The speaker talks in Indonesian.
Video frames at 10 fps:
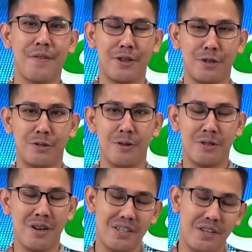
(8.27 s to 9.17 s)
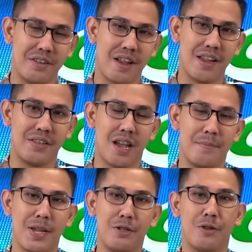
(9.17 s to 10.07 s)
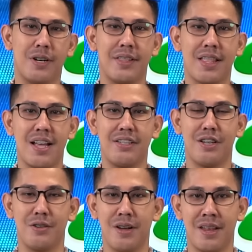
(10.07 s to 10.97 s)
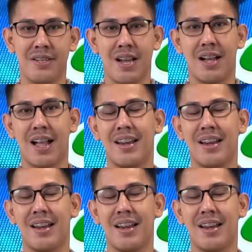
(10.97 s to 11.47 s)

vs Losers CGS CNB Sekuritas Indonesia.